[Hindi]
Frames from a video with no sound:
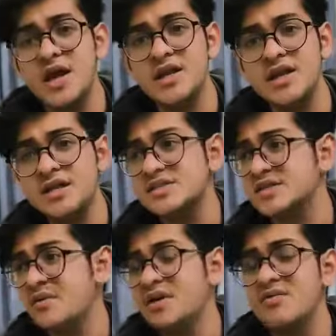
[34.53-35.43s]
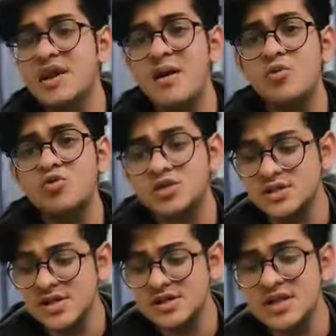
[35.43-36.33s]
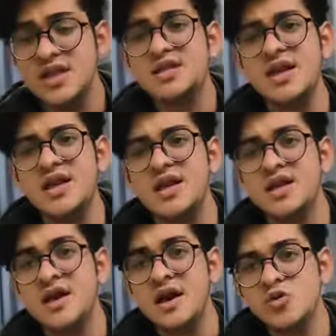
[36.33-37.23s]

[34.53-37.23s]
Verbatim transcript: बना लिया लेकिन सामने वाला आपको उस नजरिए से देखता ही नहीं है